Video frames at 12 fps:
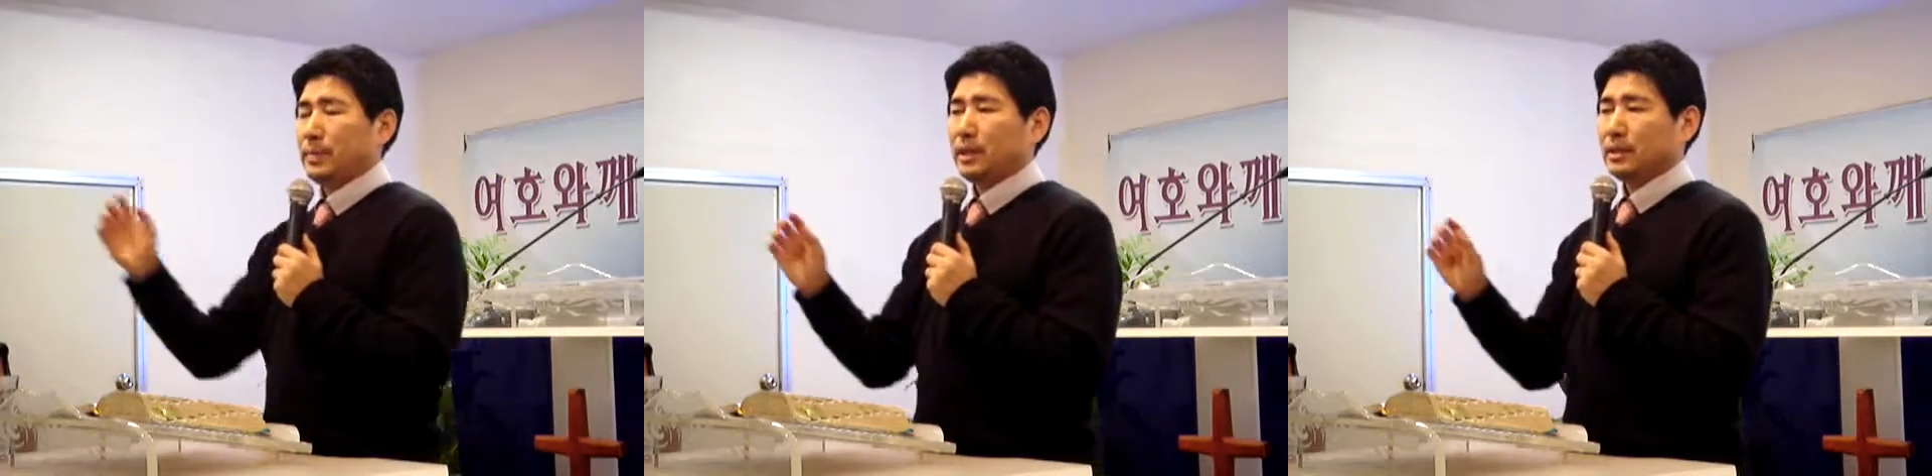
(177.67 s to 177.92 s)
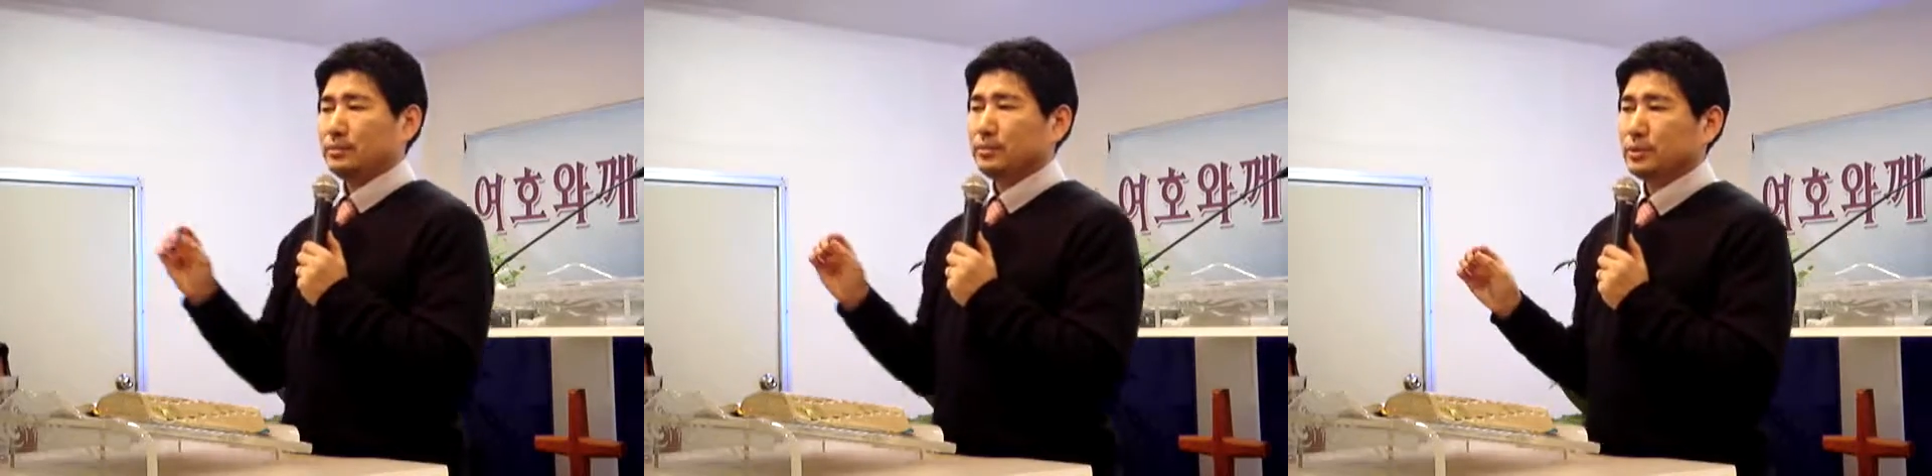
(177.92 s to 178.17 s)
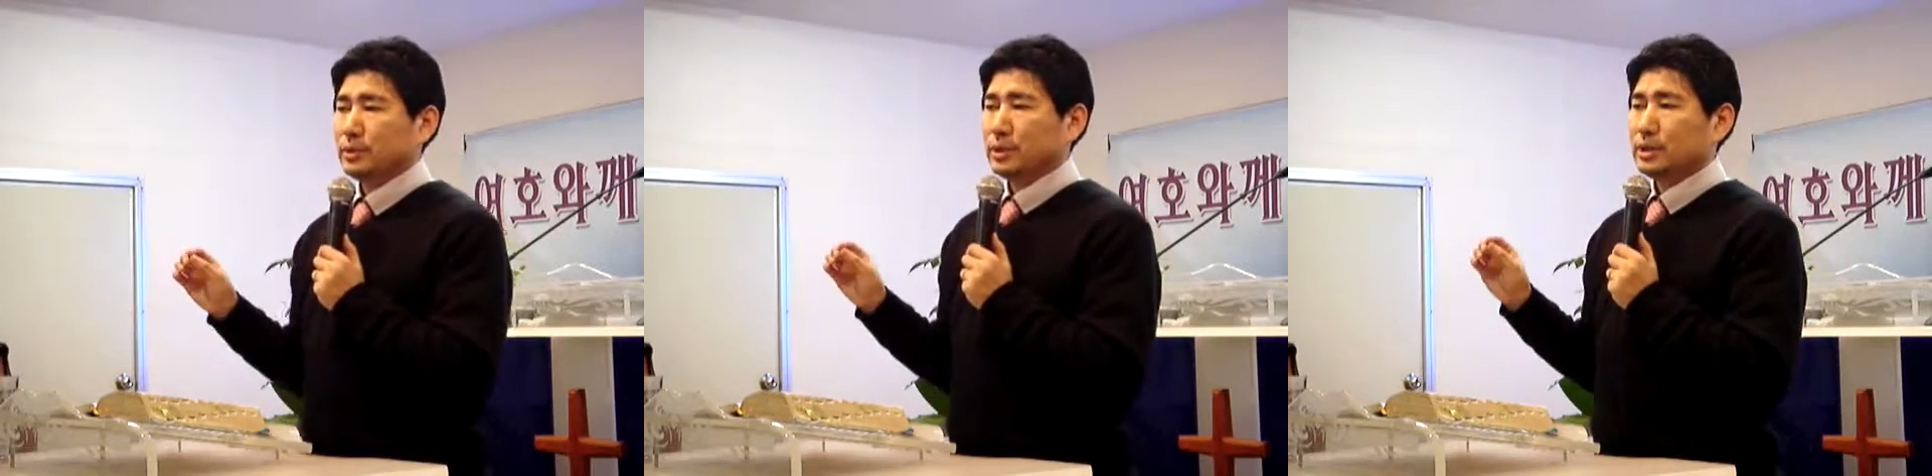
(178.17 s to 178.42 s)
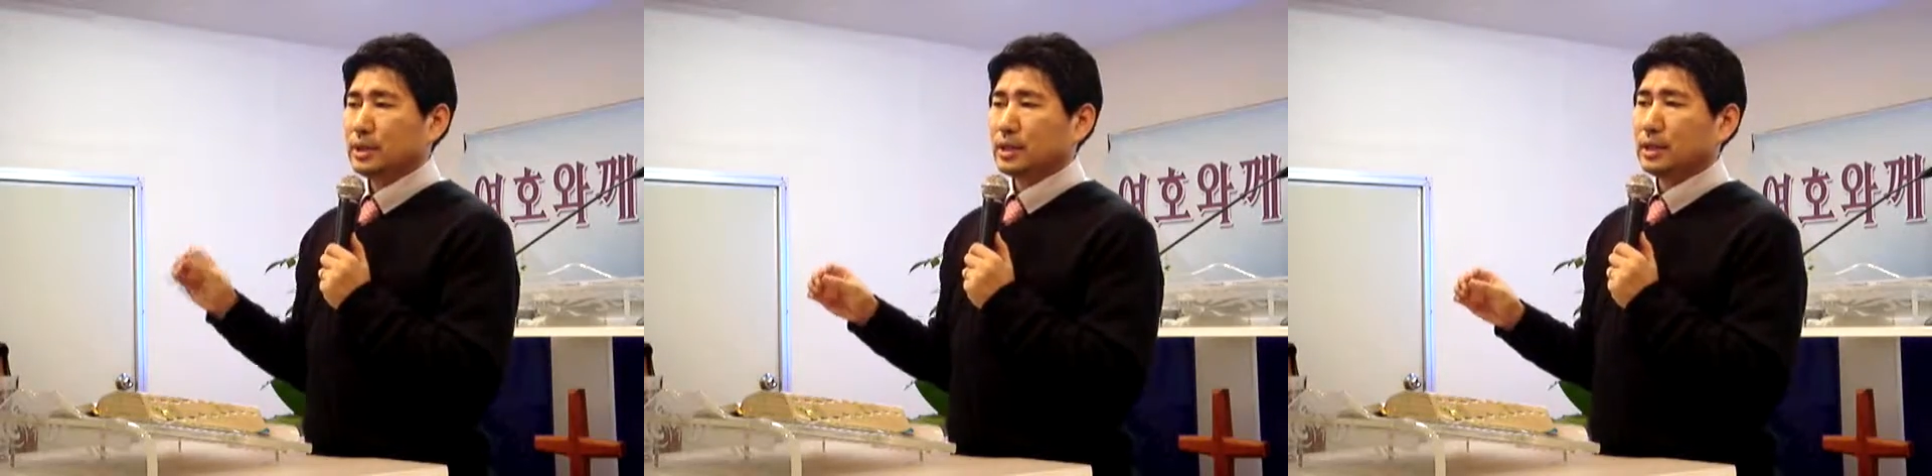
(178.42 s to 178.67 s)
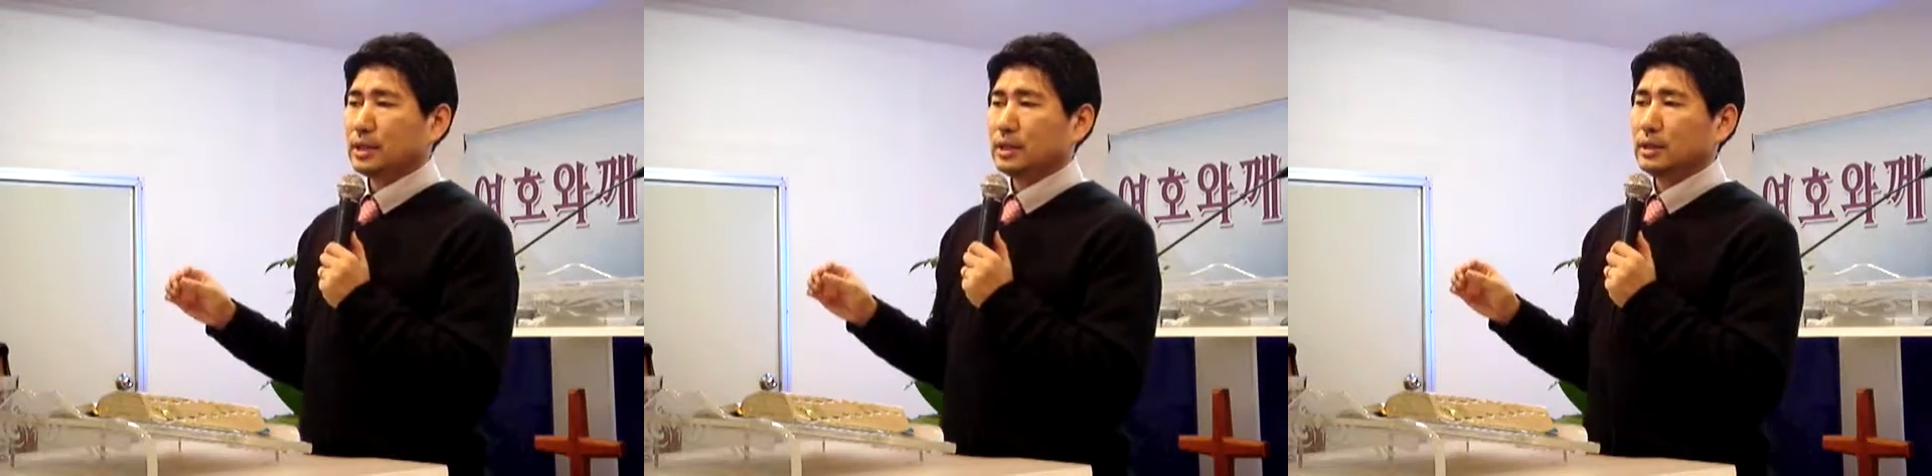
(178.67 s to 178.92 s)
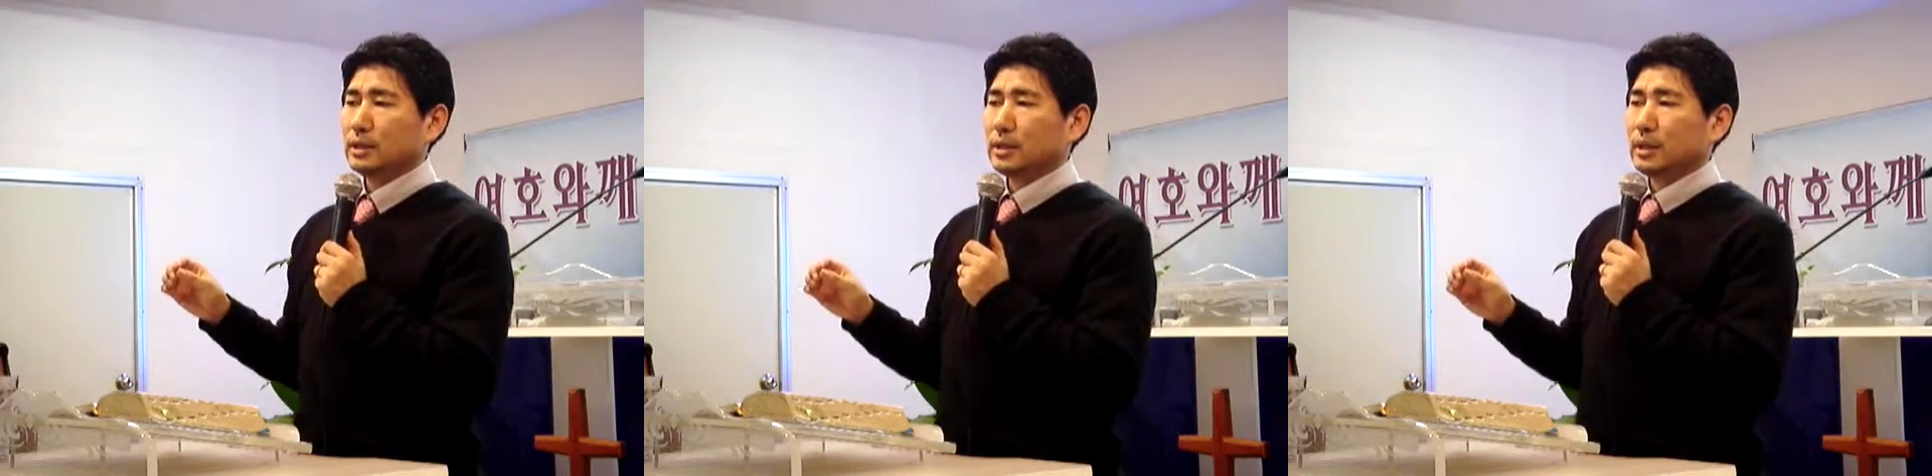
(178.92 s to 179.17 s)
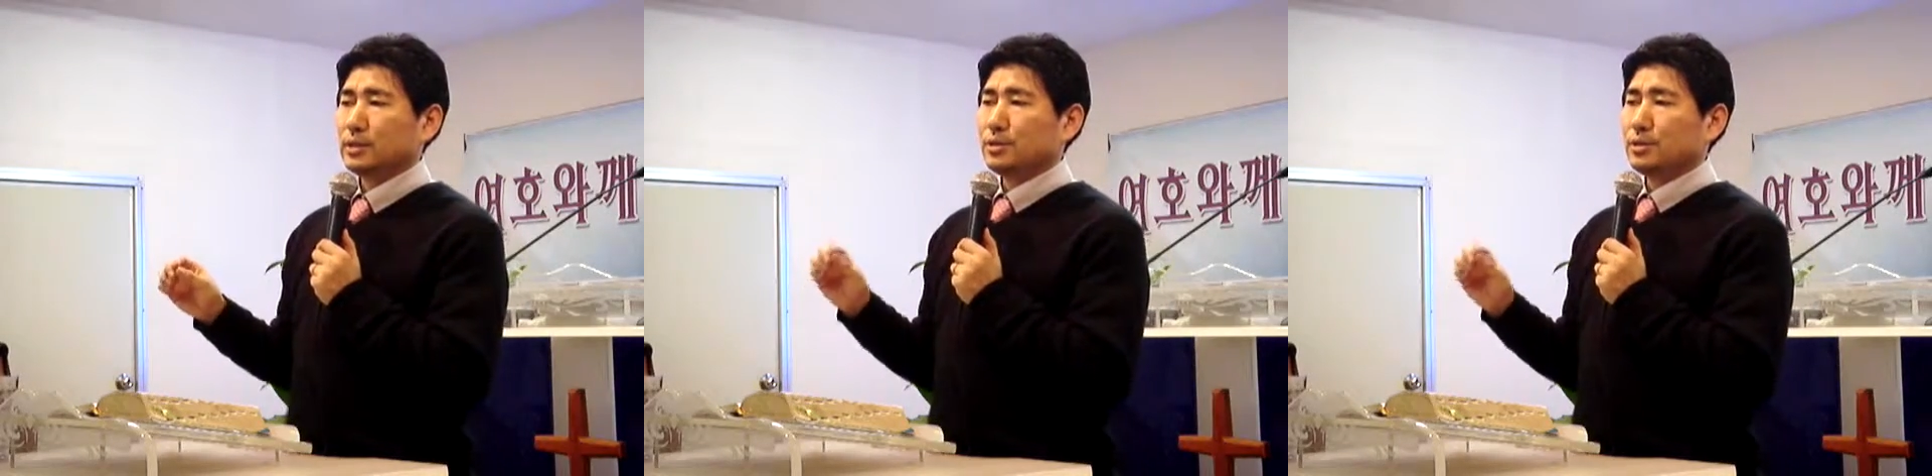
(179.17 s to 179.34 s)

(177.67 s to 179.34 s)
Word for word: 많은 분들이 착각하는 게